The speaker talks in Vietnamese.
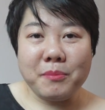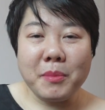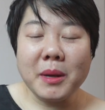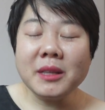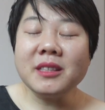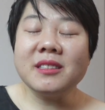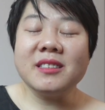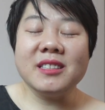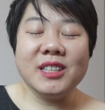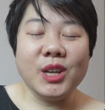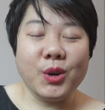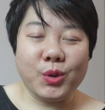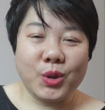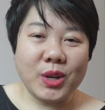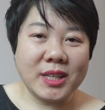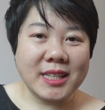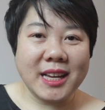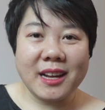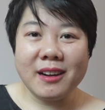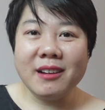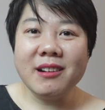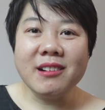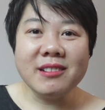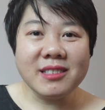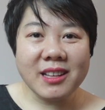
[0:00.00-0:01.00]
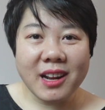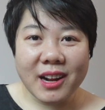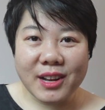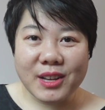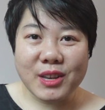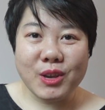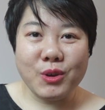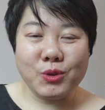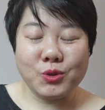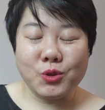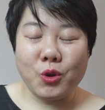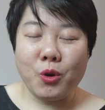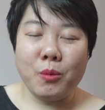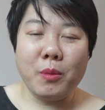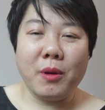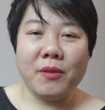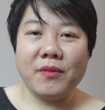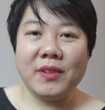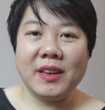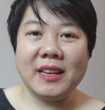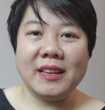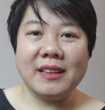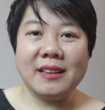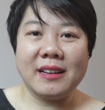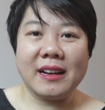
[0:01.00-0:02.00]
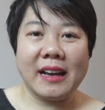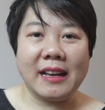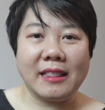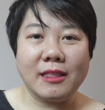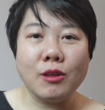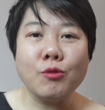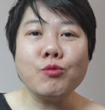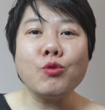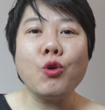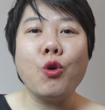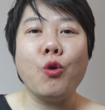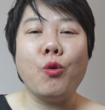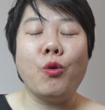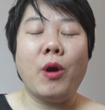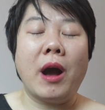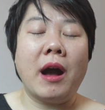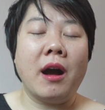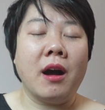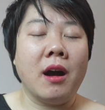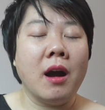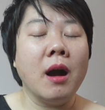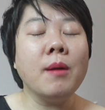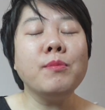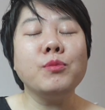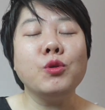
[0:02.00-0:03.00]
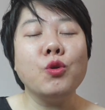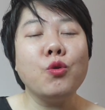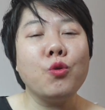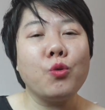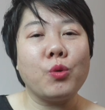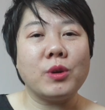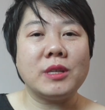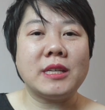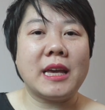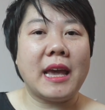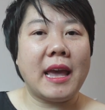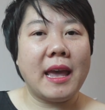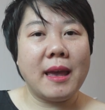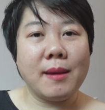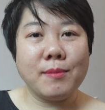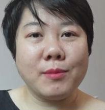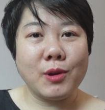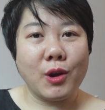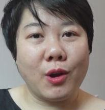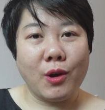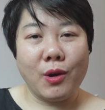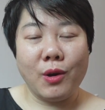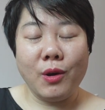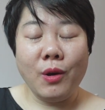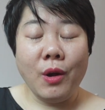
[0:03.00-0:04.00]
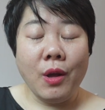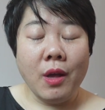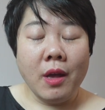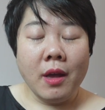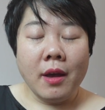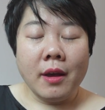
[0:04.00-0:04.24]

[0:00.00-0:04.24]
mất nhiều thời gian hơn rất là nhiều rồi bởi vì cái tốc độ ờ, hấp thu của trẻ em nó